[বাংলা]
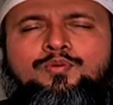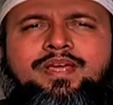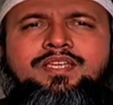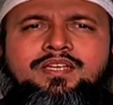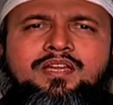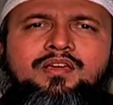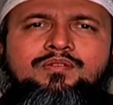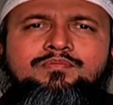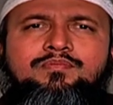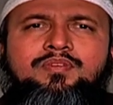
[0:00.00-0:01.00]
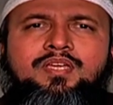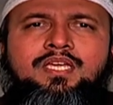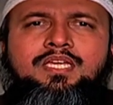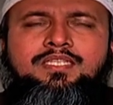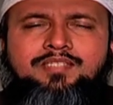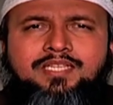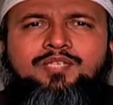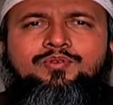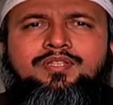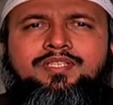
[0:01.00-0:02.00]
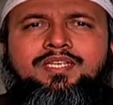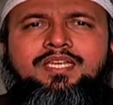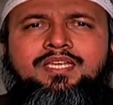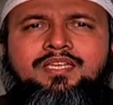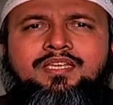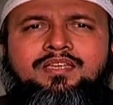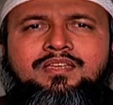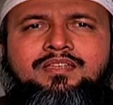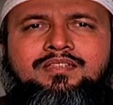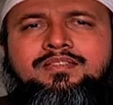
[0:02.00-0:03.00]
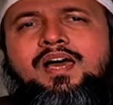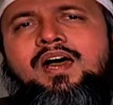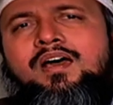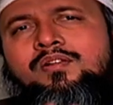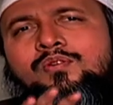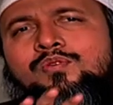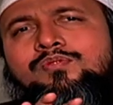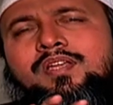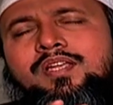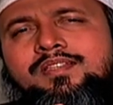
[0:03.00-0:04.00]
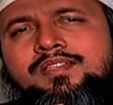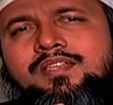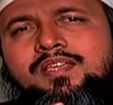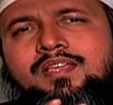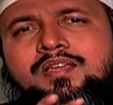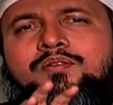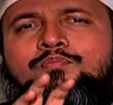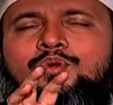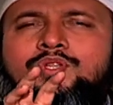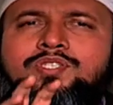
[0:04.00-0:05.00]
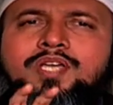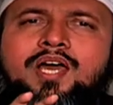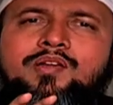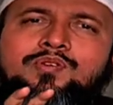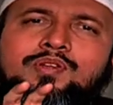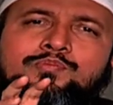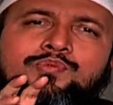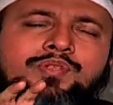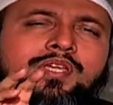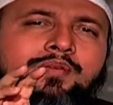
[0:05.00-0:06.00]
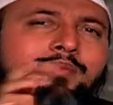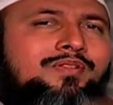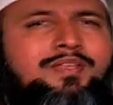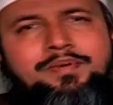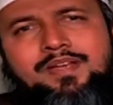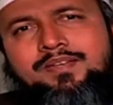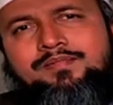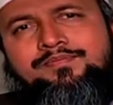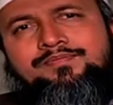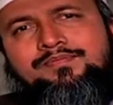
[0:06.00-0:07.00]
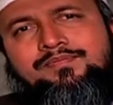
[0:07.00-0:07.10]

লিউবাইন আলহম যাতে করে তিনি তার লোকদেরকে তিনি পরিষ্কার করে বুঝিয়ে বলতে পারেন